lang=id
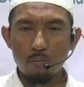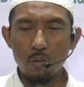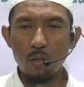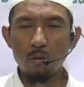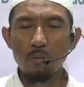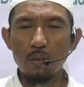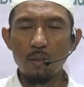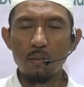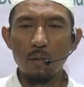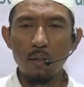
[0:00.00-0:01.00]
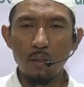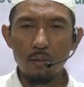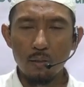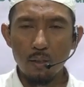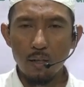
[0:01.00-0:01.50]
beliau menerima
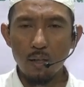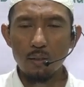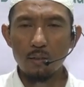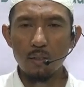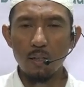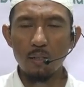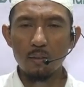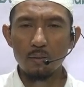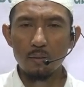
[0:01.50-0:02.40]
hadiah